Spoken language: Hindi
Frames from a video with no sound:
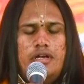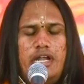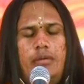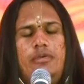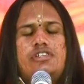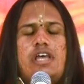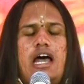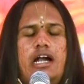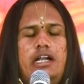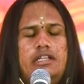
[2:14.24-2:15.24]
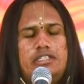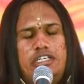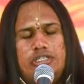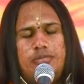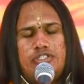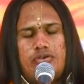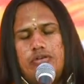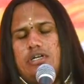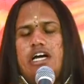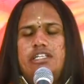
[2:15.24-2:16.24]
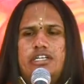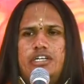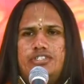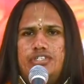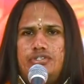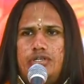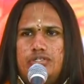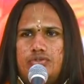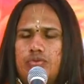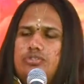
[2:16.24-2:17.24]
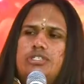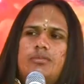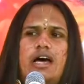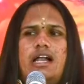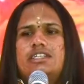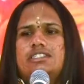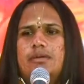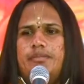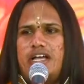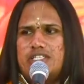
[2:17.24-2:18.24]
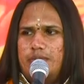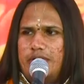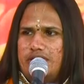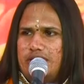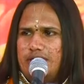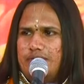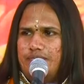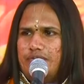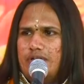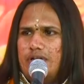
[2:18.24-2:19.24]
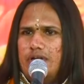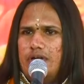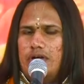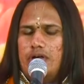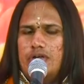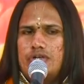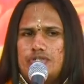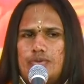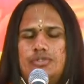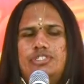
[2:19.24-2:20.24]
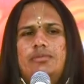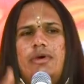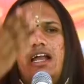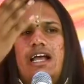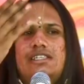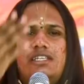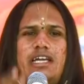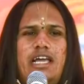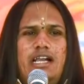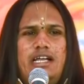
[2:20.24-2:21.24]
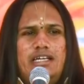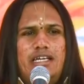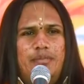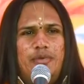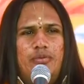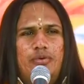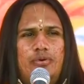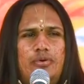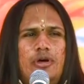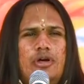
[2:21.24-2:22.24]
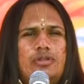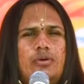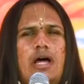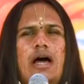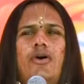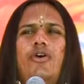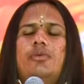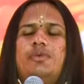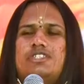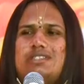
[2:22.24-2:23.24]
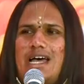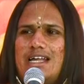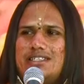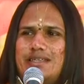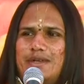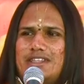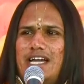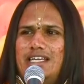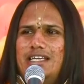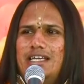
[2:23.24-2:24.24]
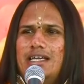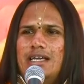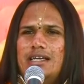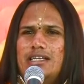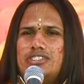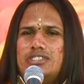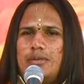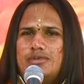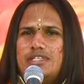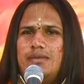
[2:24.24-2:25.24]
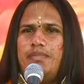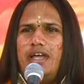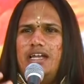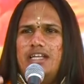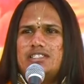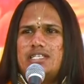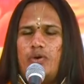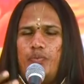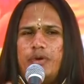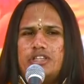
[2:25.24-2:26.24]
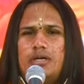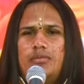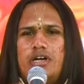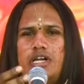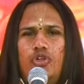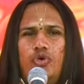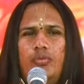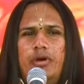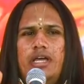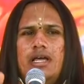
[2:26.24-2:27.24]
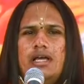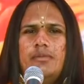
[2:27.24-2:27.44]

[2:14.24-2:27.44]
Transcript: नेमी सारण्य तीर्थ में आदि कृषि श्री सूजी महाराज के पास बैठे हैं सूजी महाराज से कह रहे हैं कि प्रभु थोड़ा और विस्तार से बताइए कि सबसे पहले सर्वप्रथम कलयुग में